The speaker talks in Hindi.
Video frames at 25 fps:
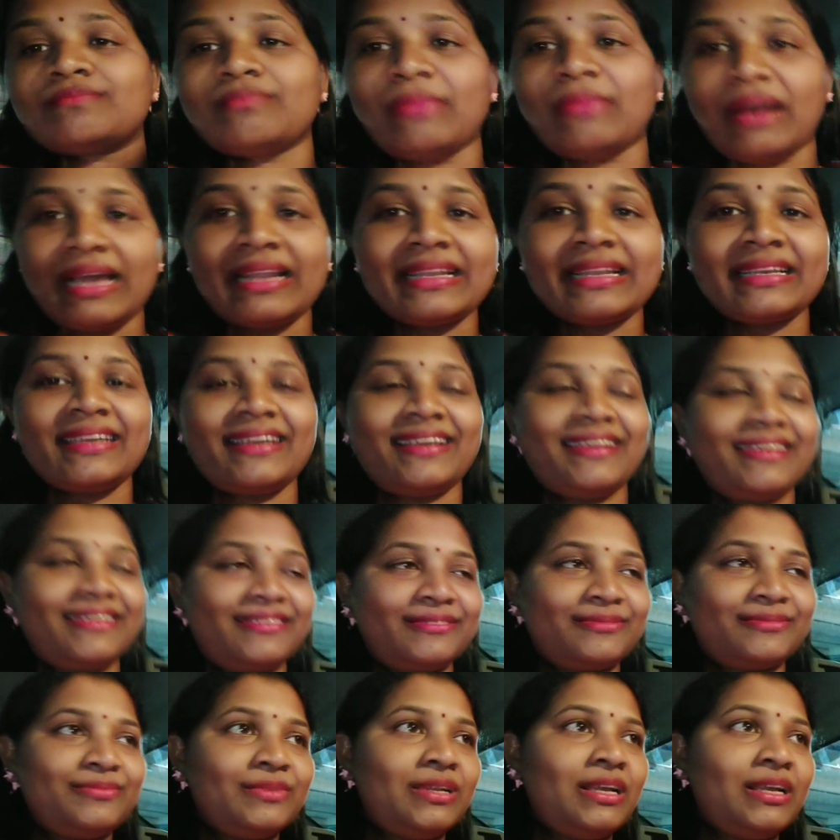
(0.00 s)
पार्किंग
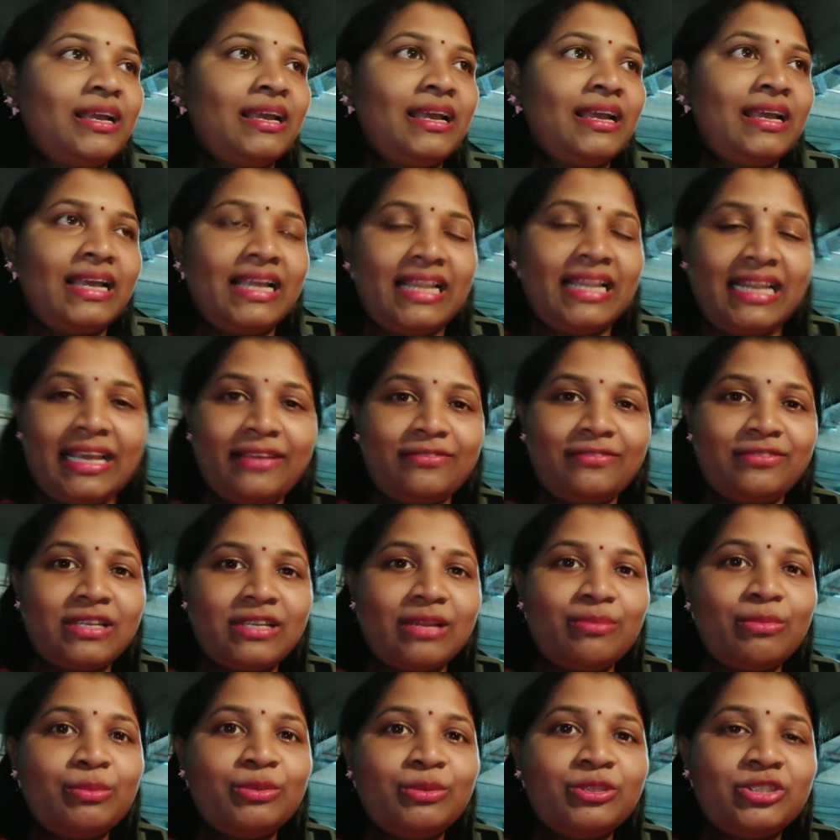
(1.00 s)
लाइफस्टाइल
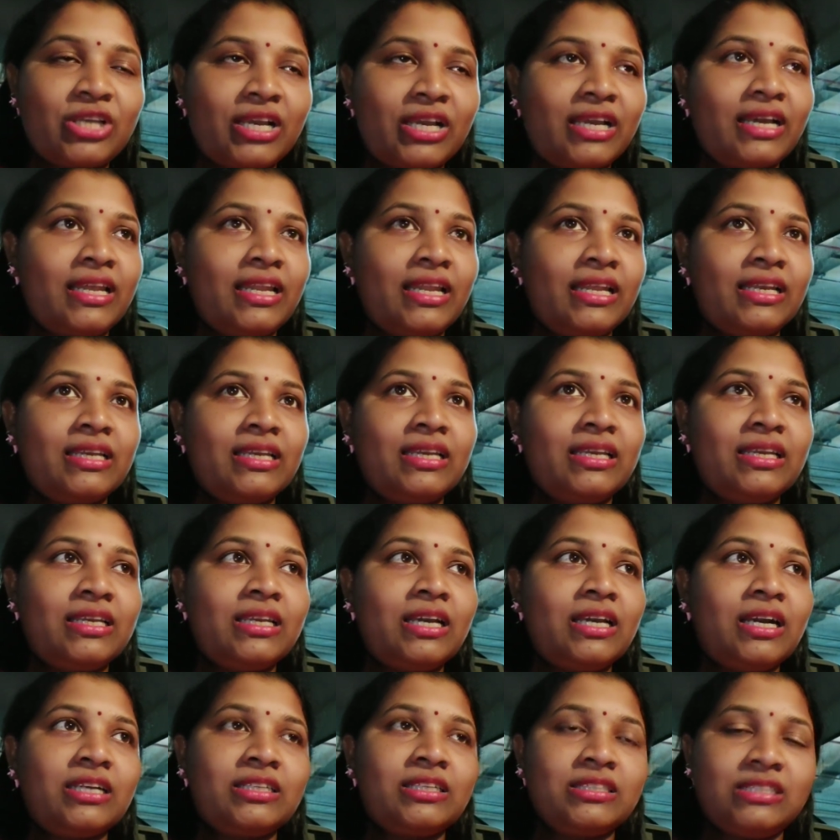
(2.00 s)
में भी चेक करेंगे कि
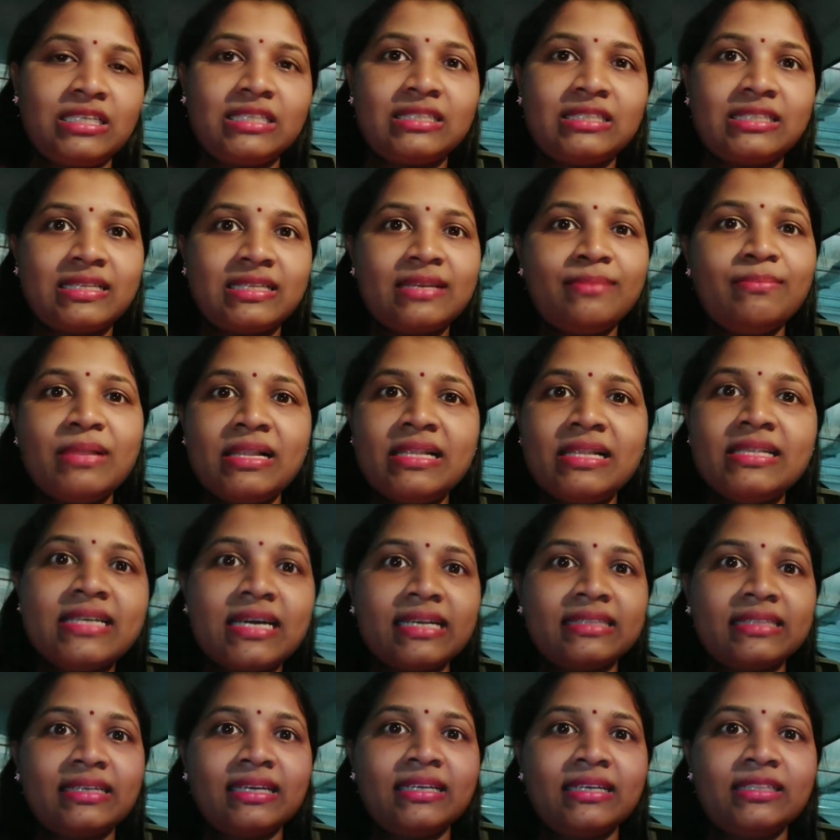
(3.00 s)
अगर सिक्सटी मिल
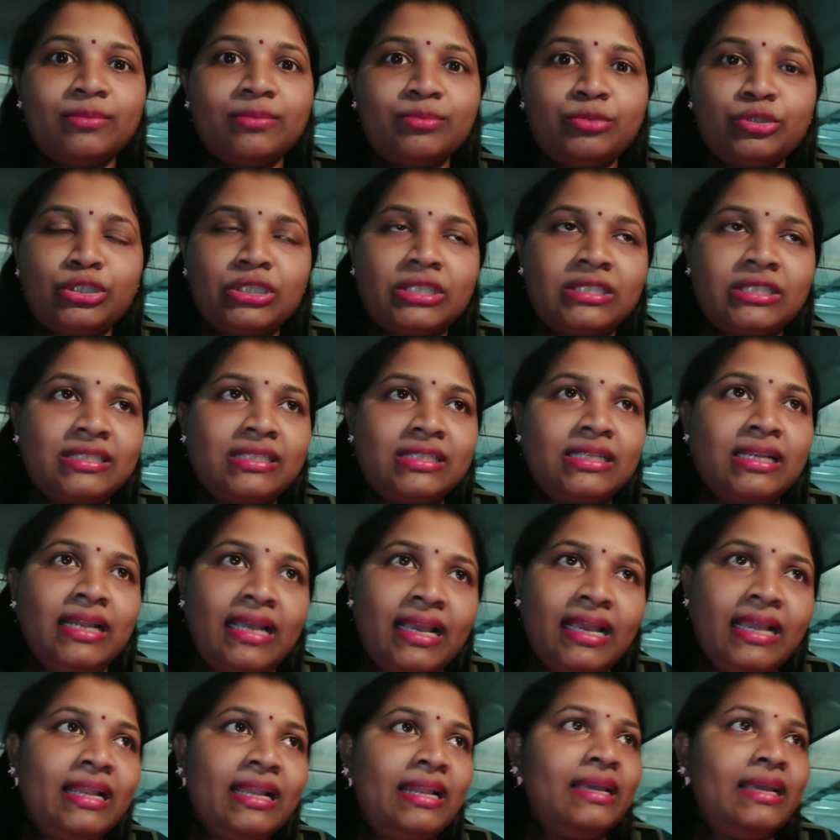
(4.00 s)
जाता है तब तो सिक्सटी
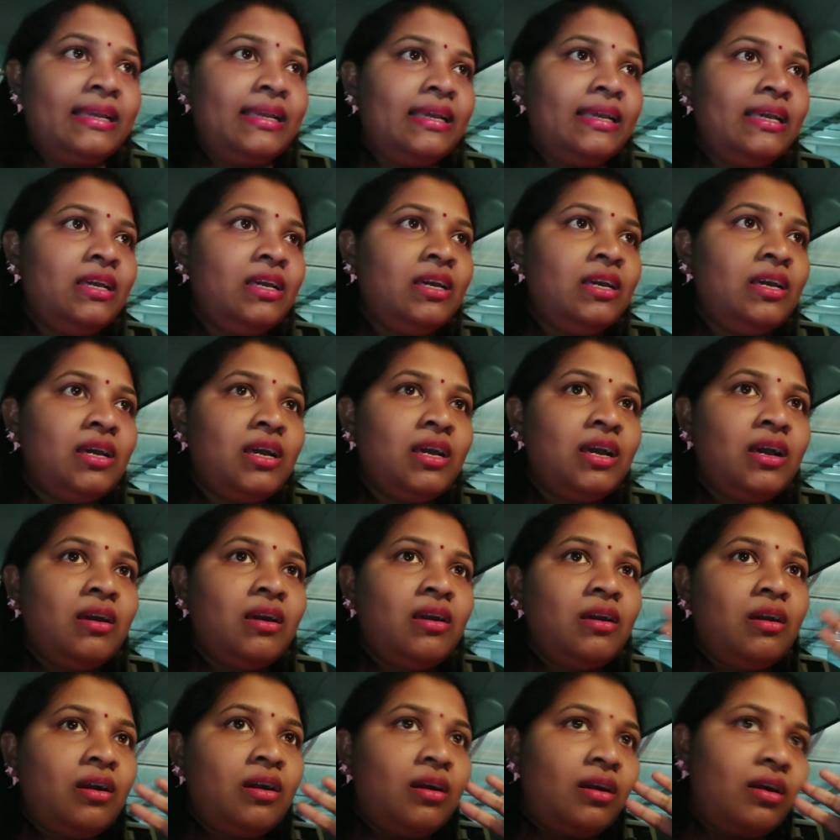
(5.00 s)
ले ही लेंगे
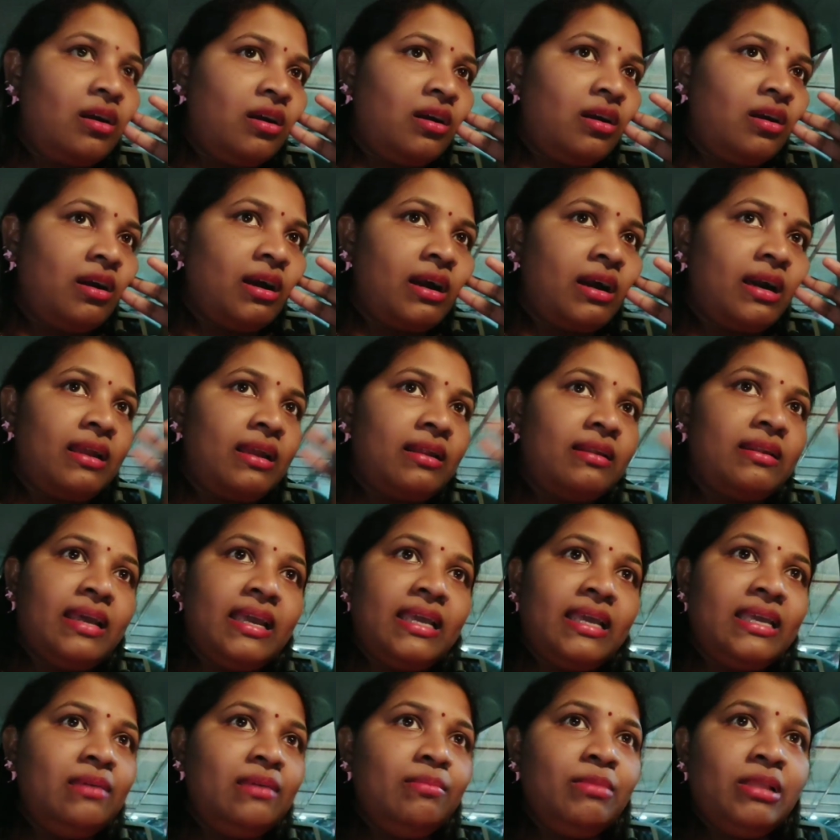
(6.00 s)
आ, अगर
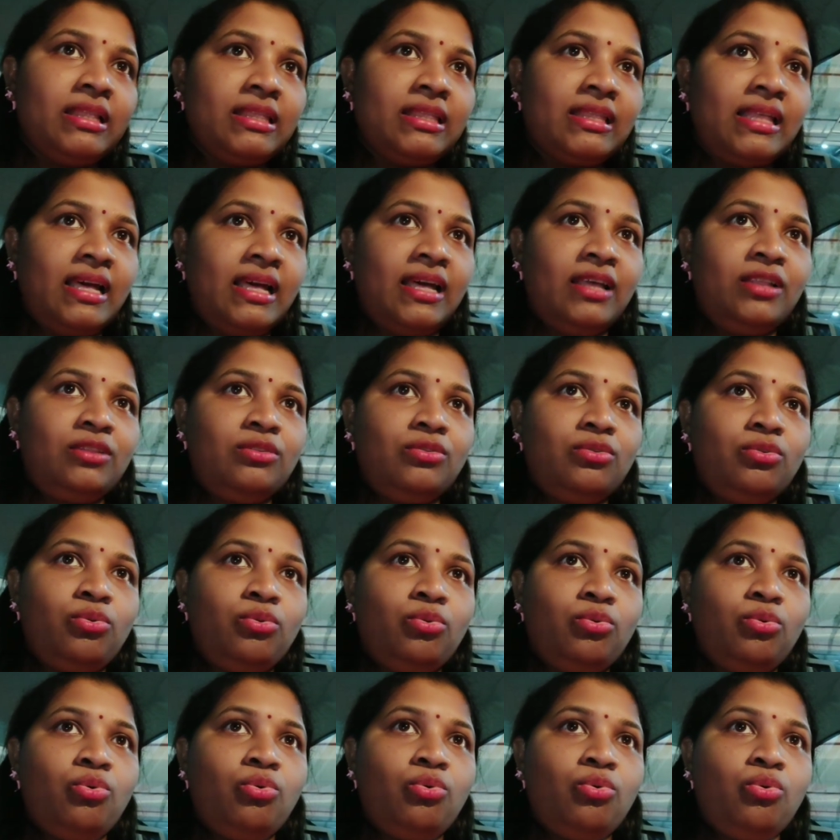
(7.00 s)
नहीं मिलता है तो
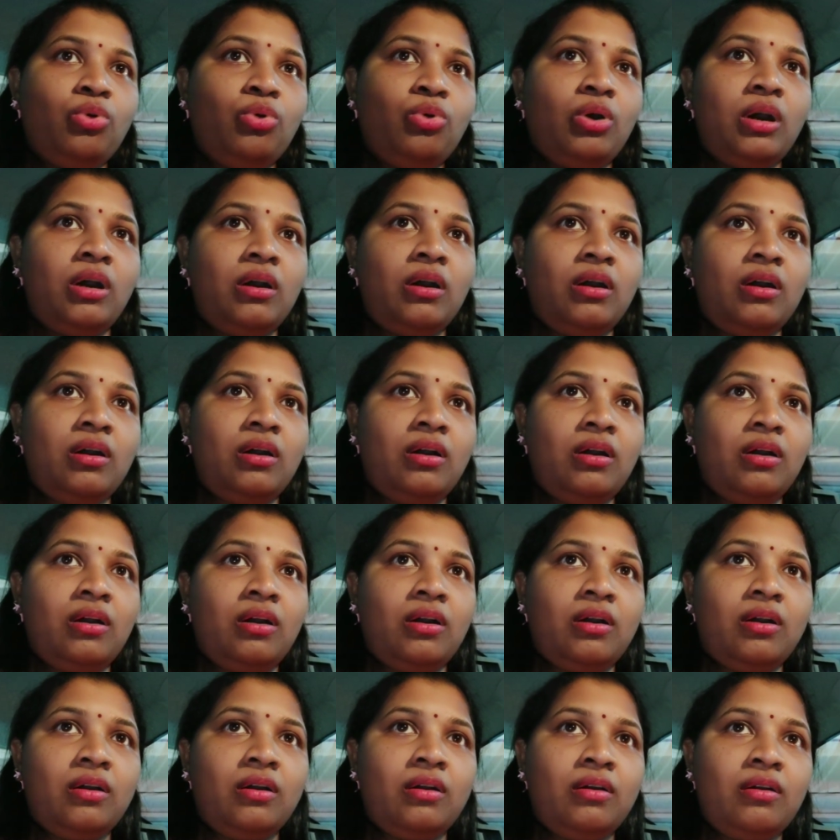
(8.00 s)

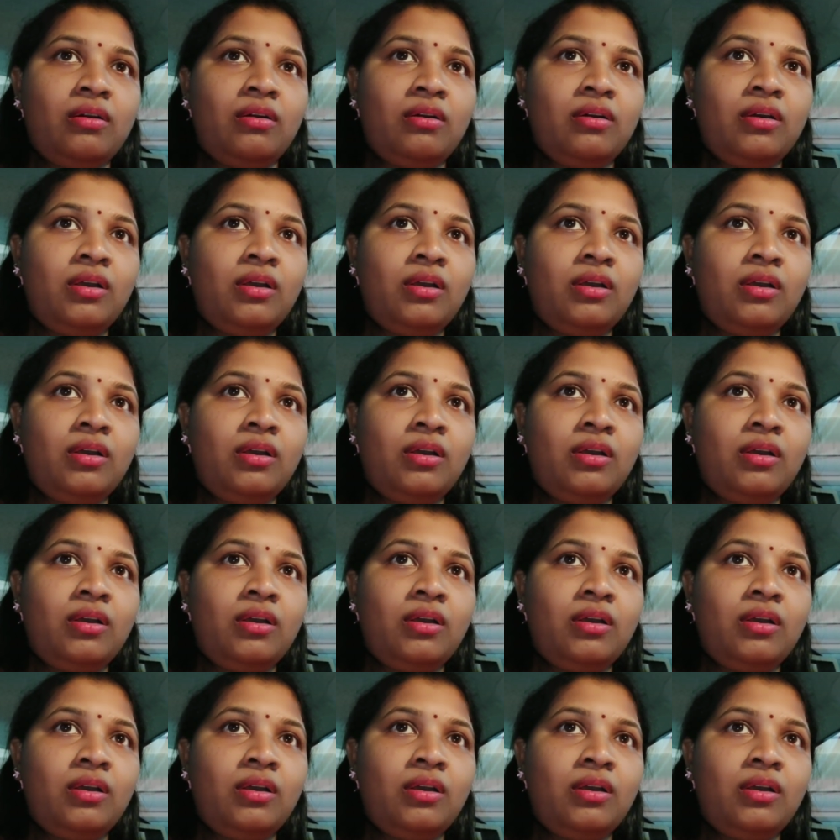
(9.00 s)
आ,